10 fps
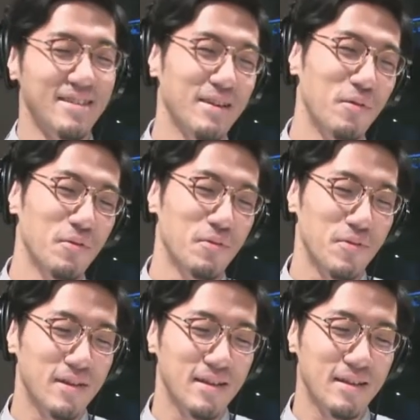やほんと
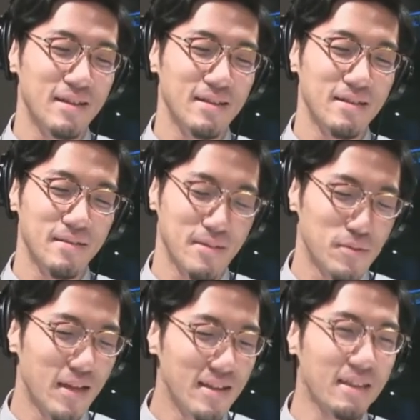ねでも
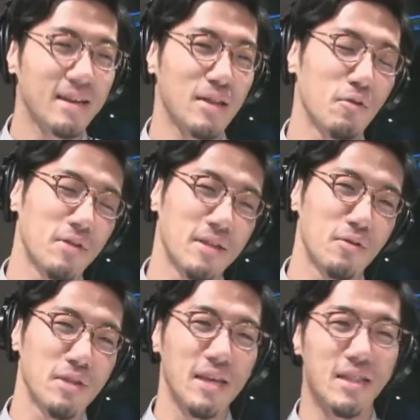何人かそのデータ
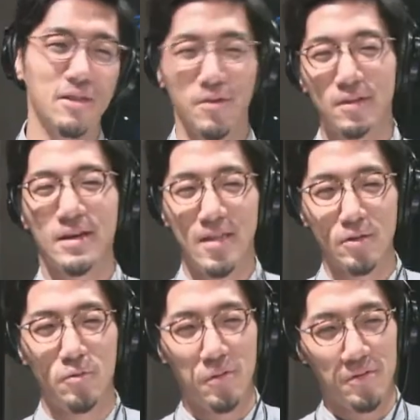を握ってるやつがいて
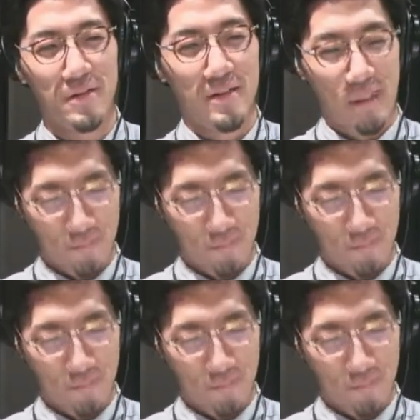同級生で